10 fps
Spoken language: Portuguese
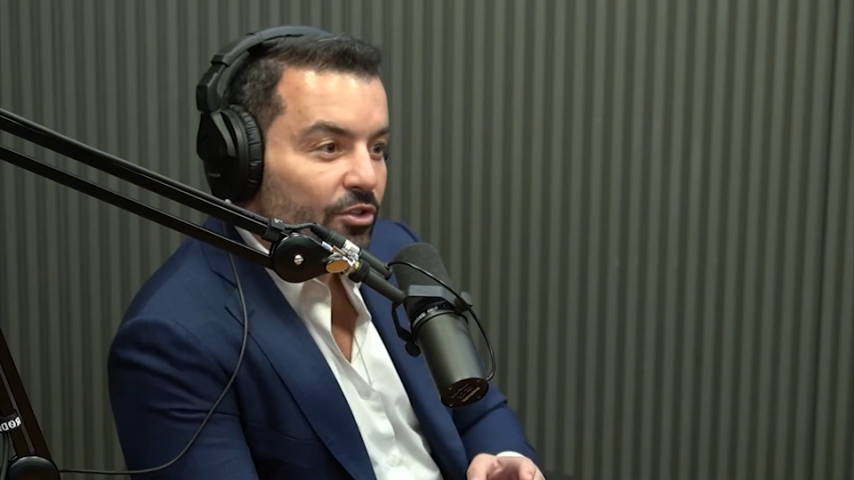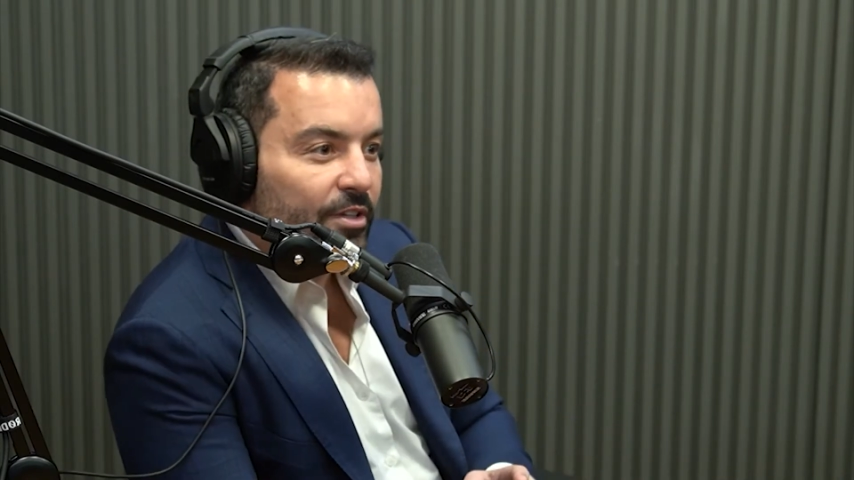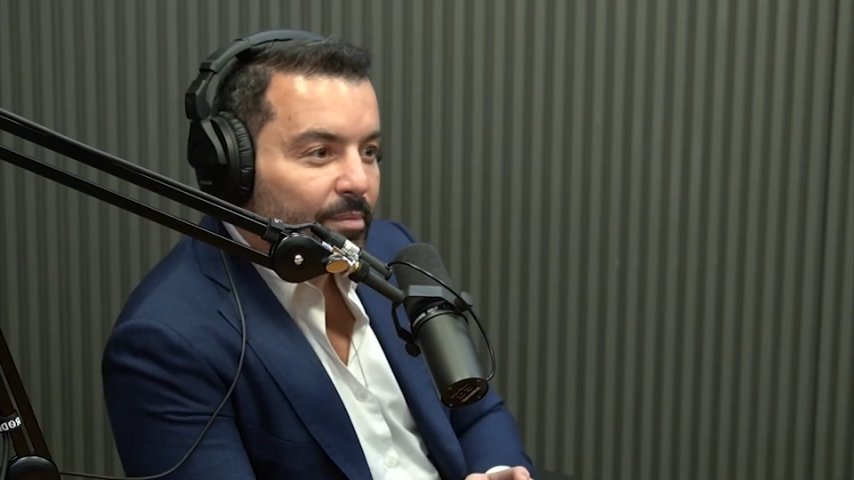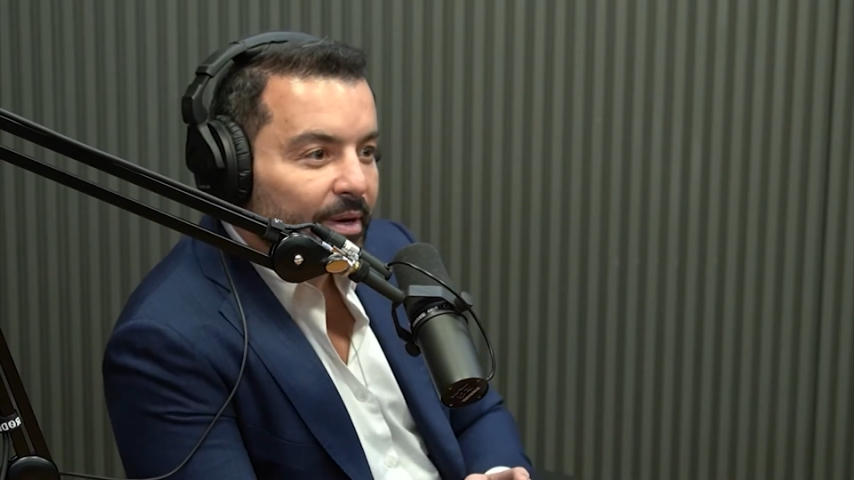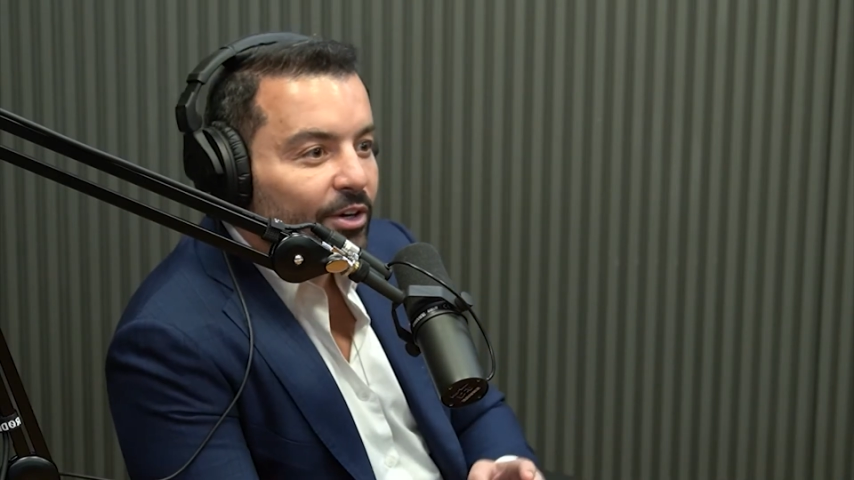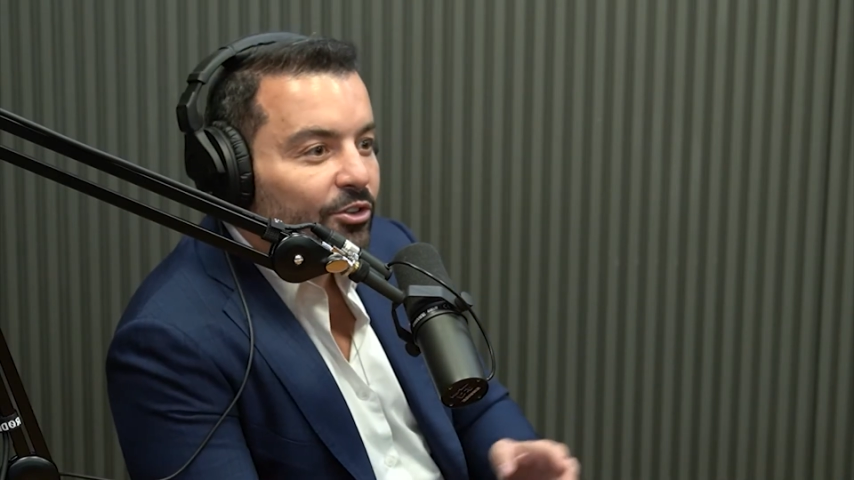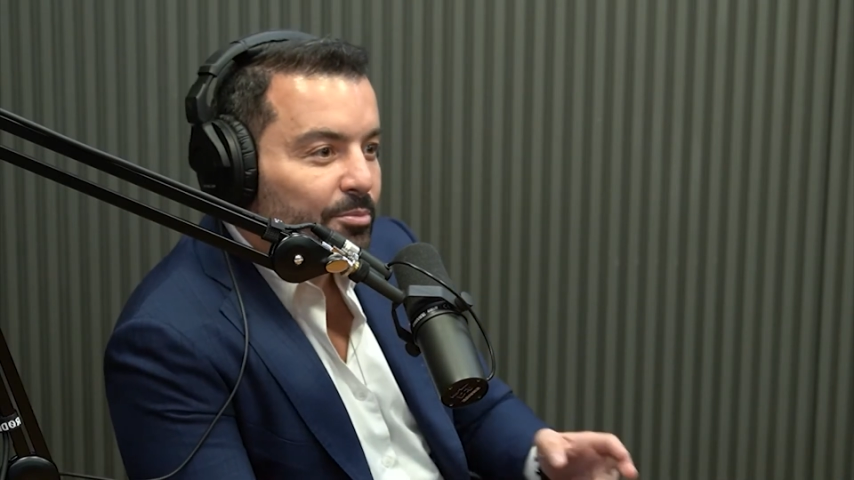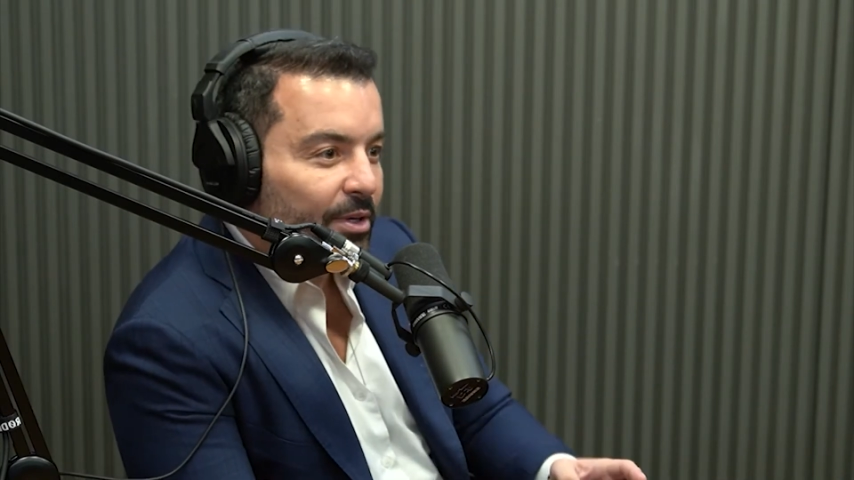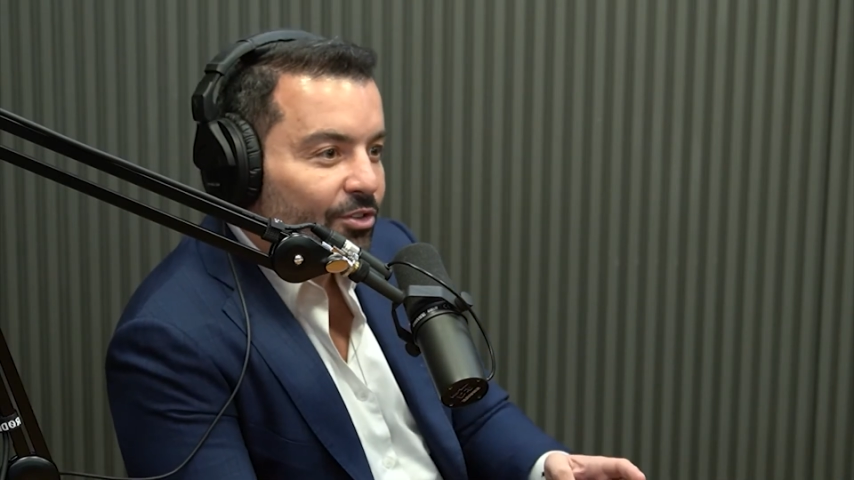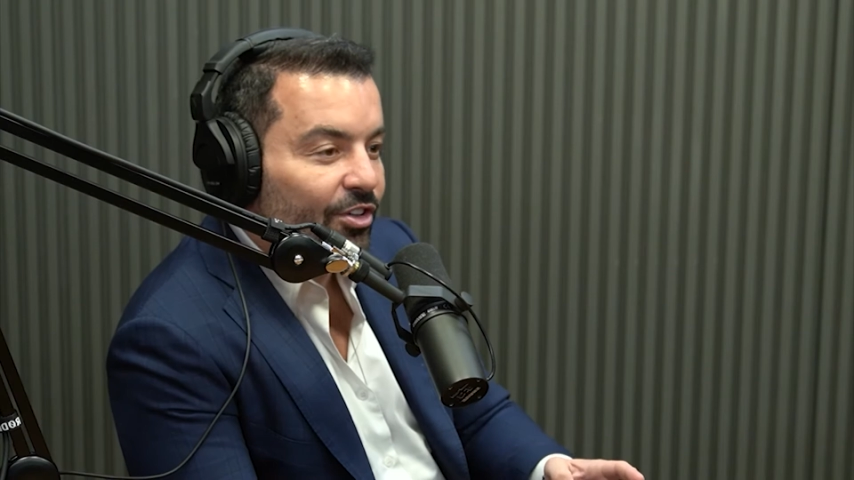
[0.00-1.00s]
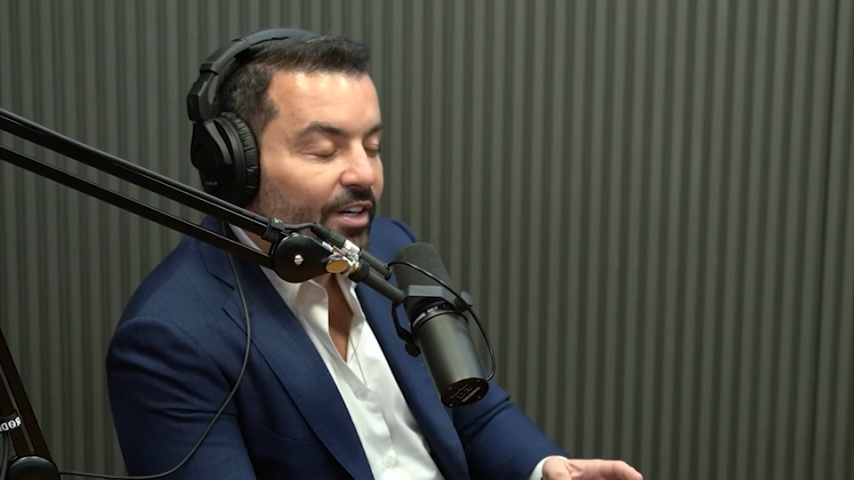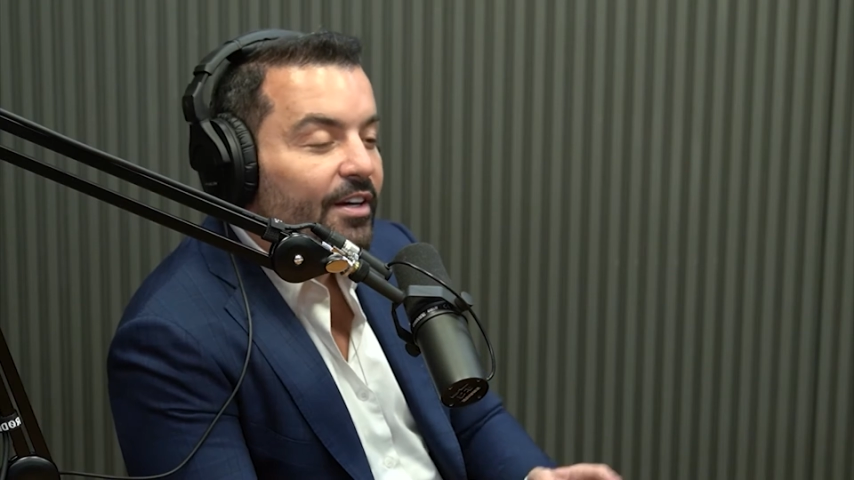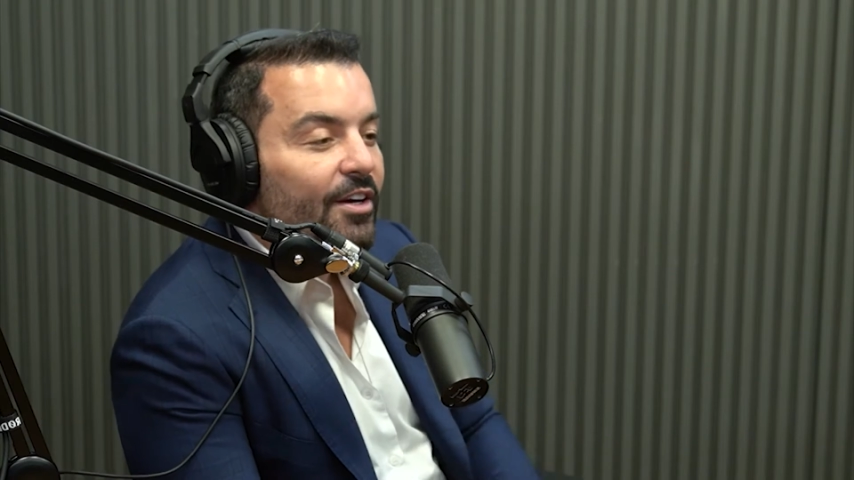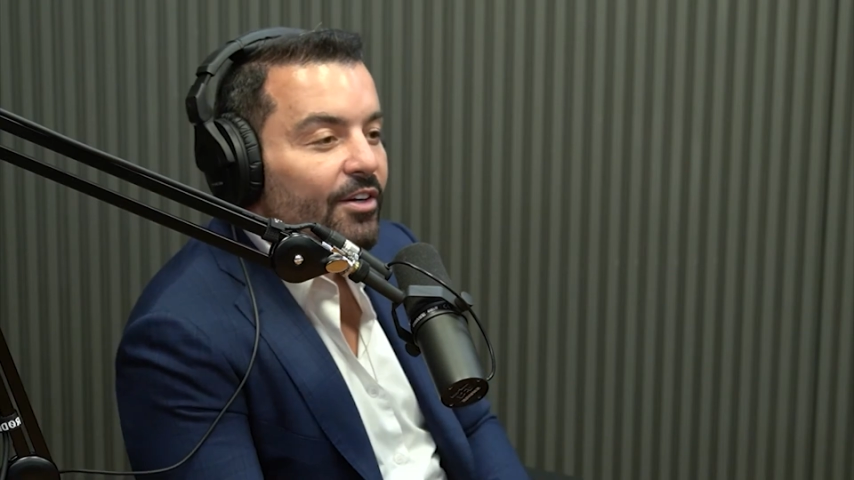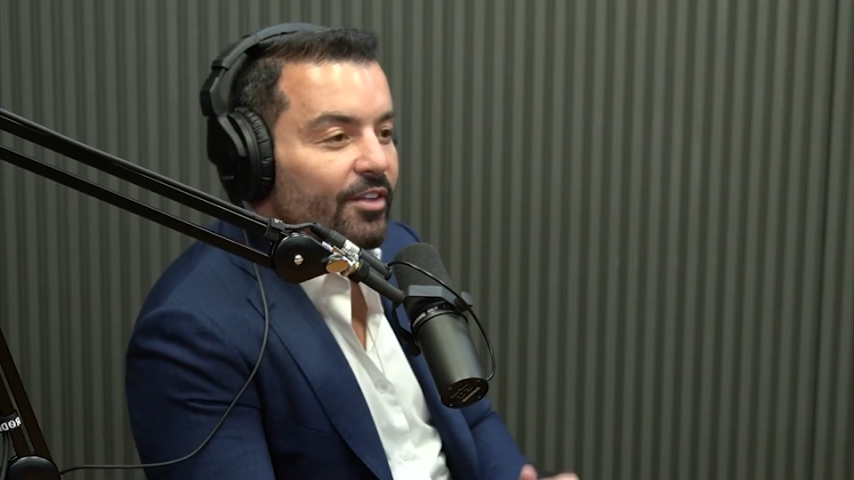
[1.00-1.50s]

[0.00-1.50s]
8 da manhã, 8 meio-dia.